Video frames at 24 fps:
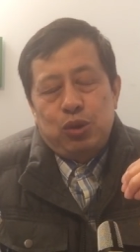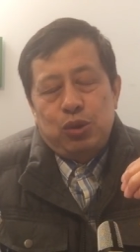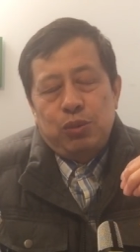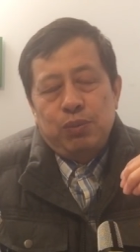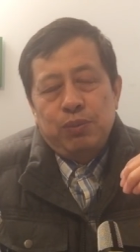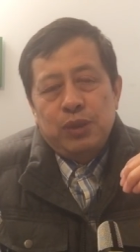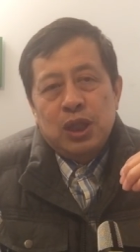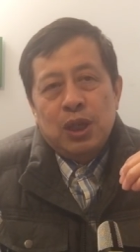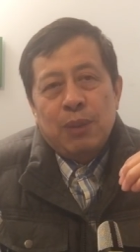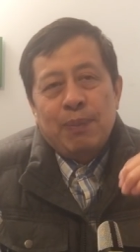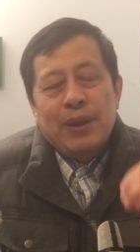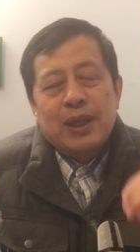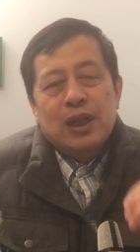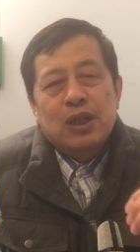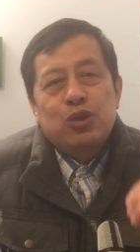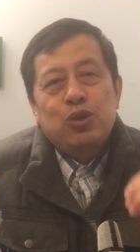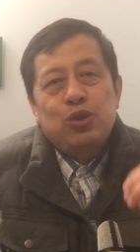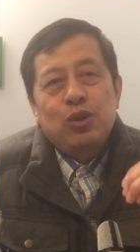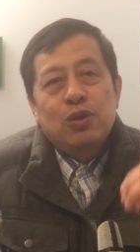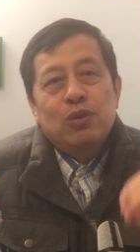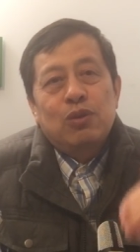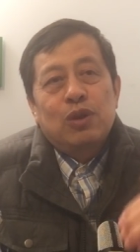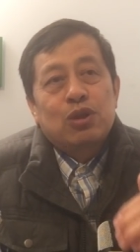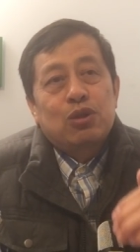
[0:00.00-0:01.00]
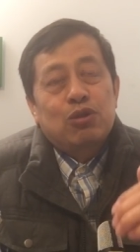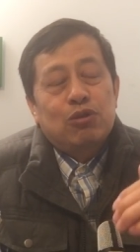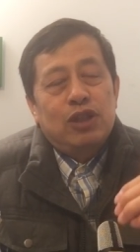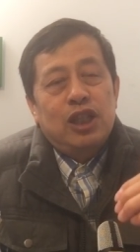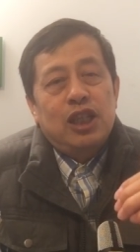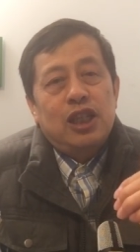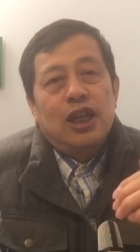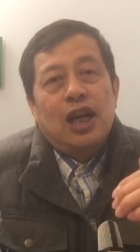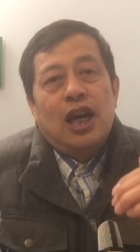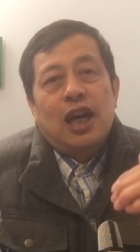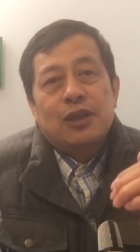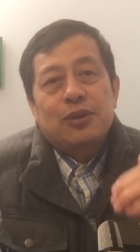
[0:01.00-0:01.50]
日本的军国主
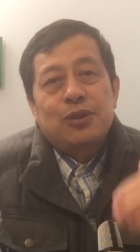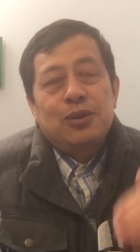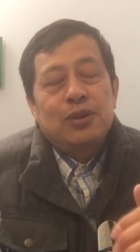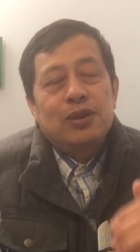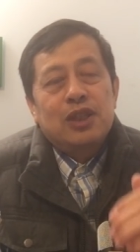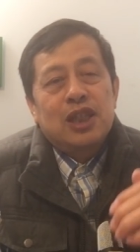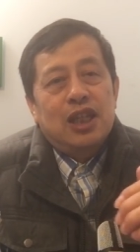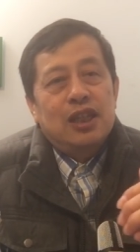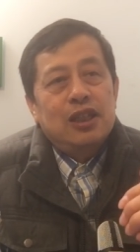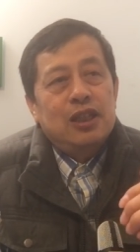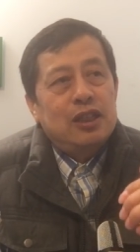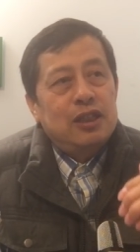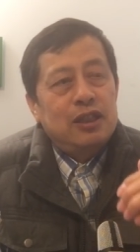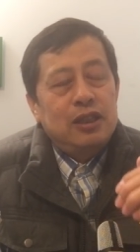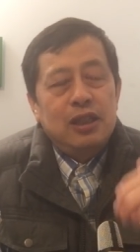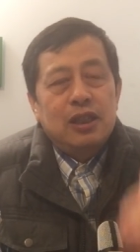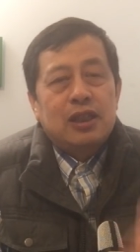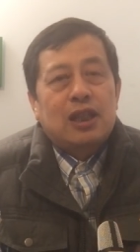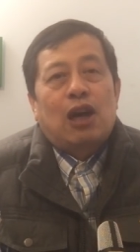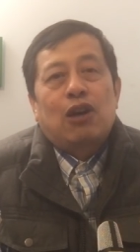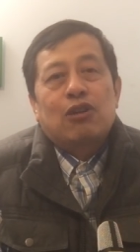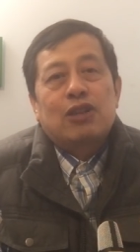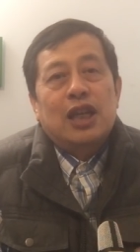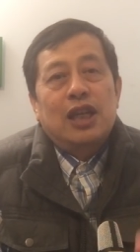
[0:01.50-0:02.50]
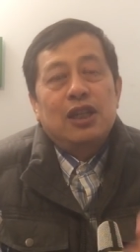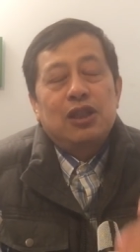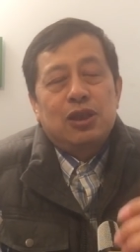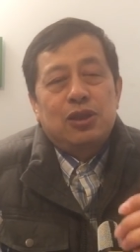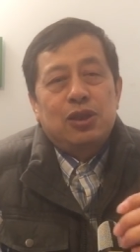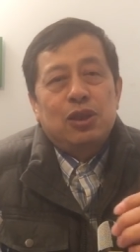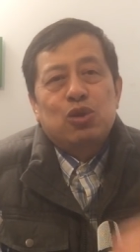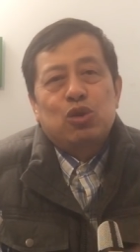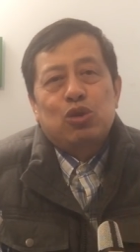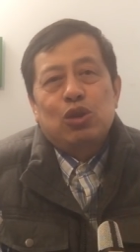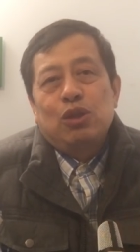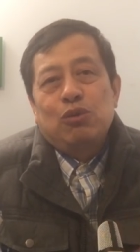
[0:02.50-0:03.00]
义啊，军人一倒台，也
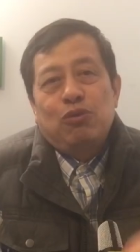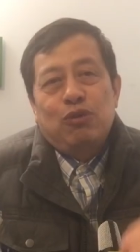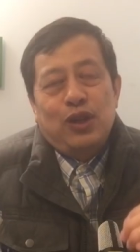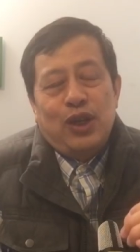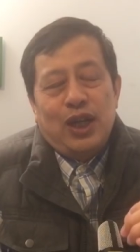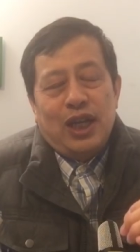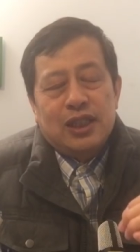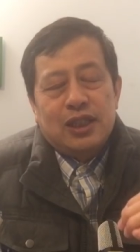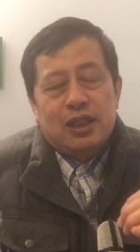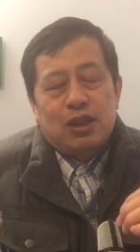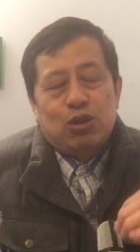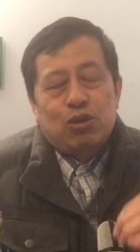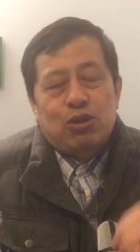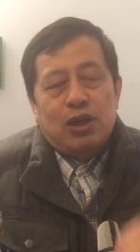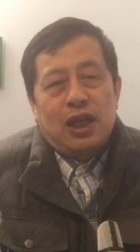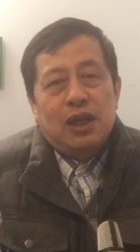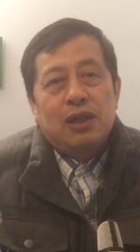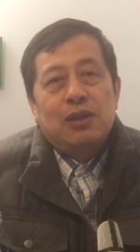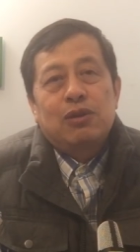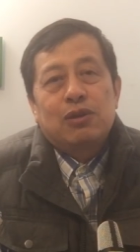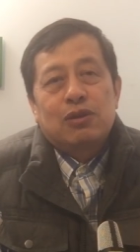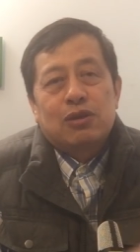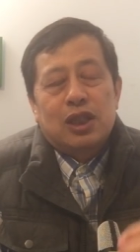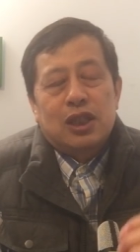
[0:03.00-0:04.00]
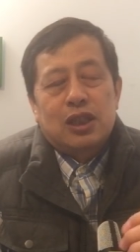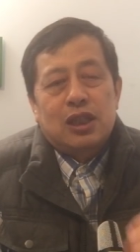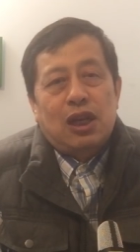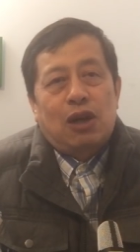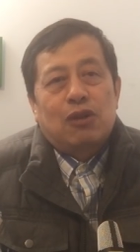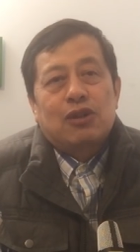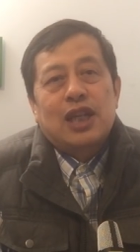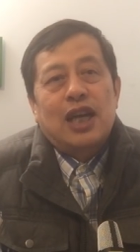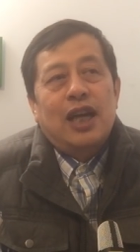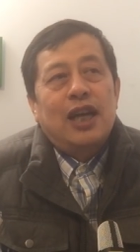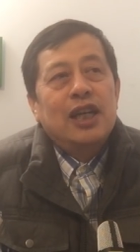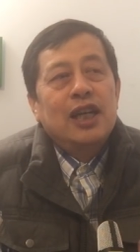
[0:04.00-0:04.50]
就最原始传统的
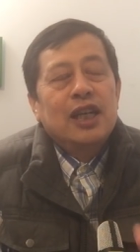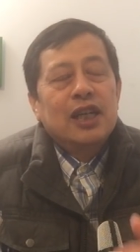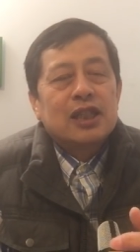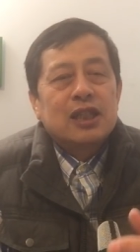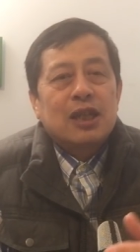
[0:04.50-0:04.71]
倒台。